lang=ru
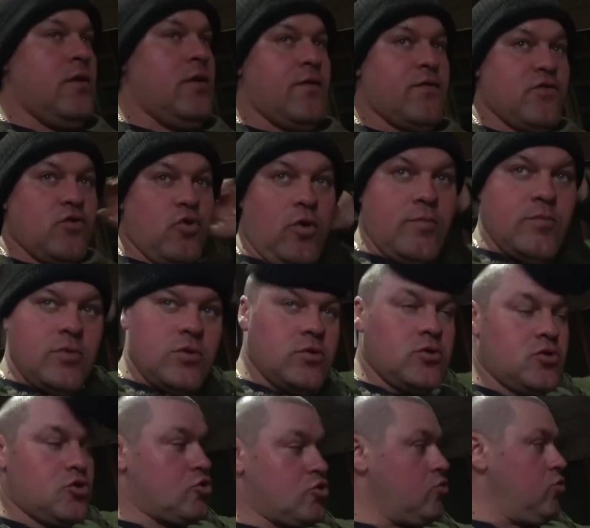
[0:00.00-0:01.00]
в том,
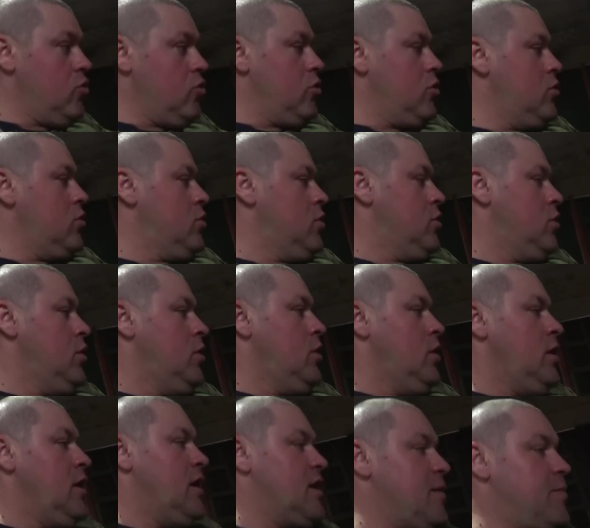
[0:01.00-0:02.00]
что
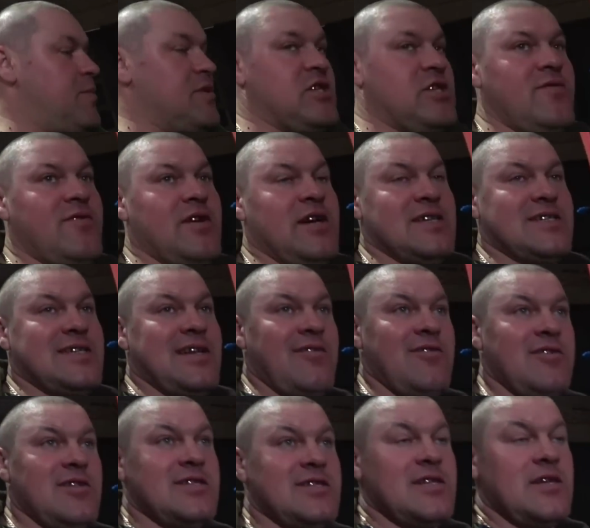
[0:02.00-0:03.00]
эта поршневая
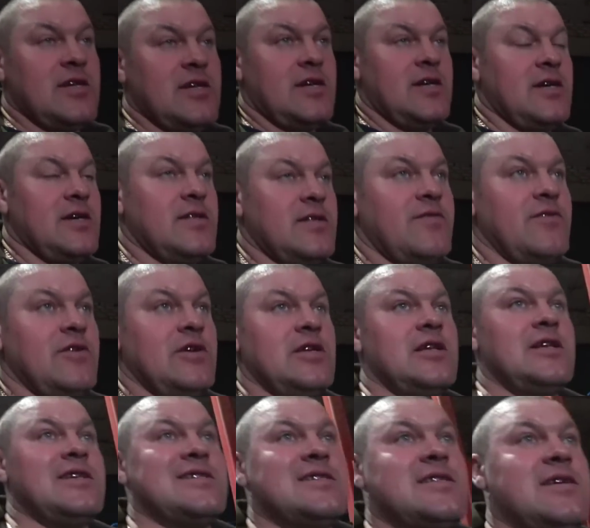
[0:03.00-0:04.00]
оставилась на
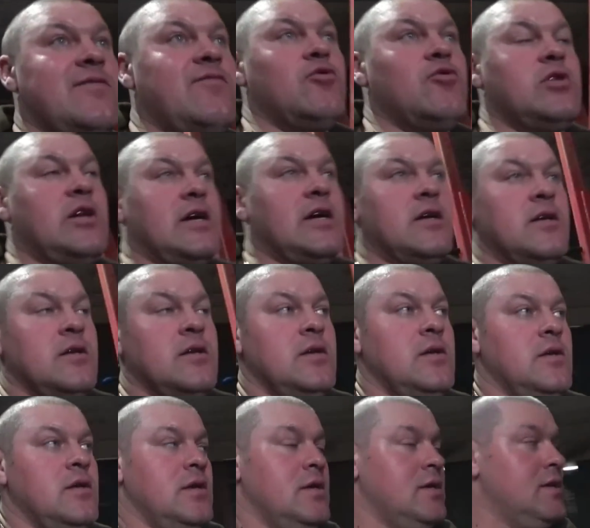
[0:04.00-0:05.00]
двигатель с завода,
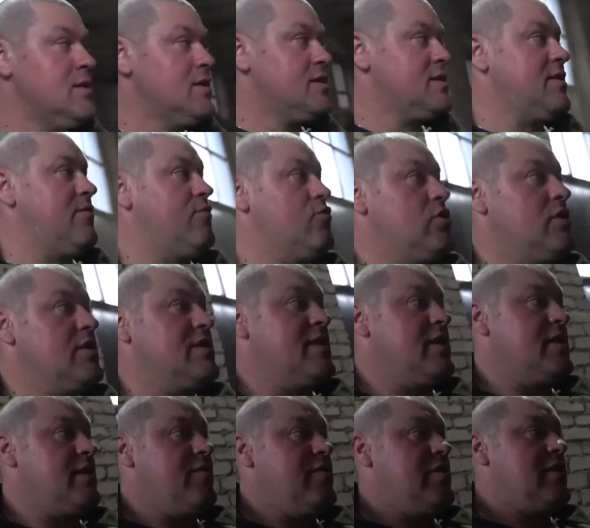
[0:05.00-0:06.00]
с
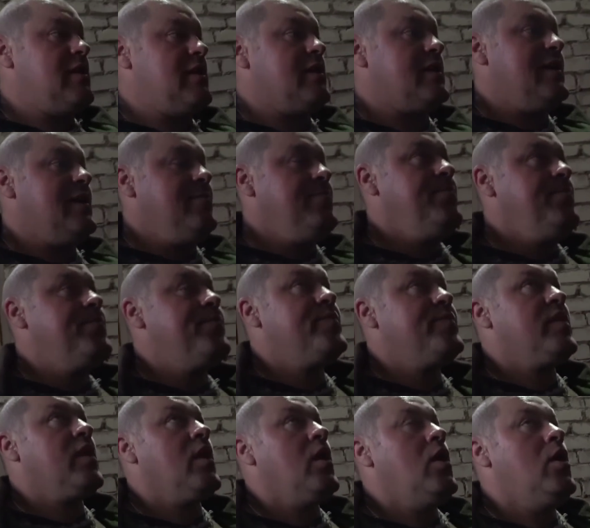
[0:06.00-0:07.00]
завода-изготовителя, да,
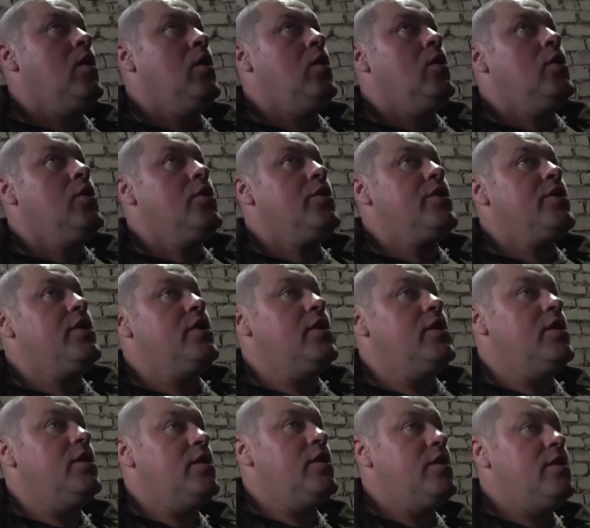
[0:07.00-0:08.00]

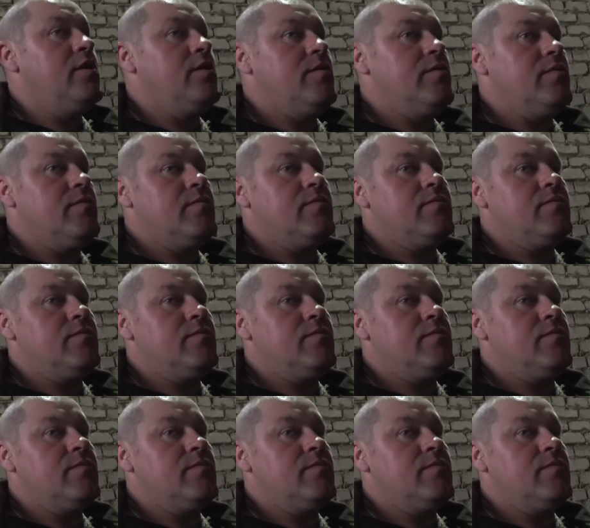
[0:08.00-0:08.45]
и